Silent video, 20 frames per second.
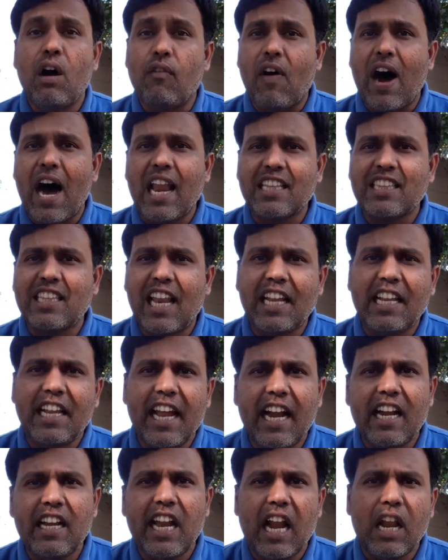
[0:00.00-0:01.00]
வாரத்தில்
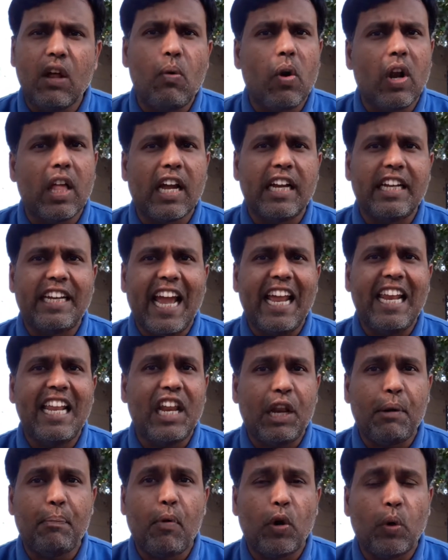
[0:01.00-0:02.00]
ஏழு நாளும் உங்களுக்கு டெய்லி
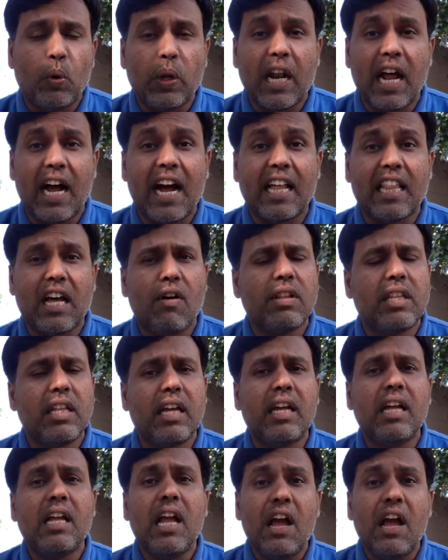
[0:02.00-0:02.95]
ரிப்போர்ட் கொடுக்குறாங்க அதாவது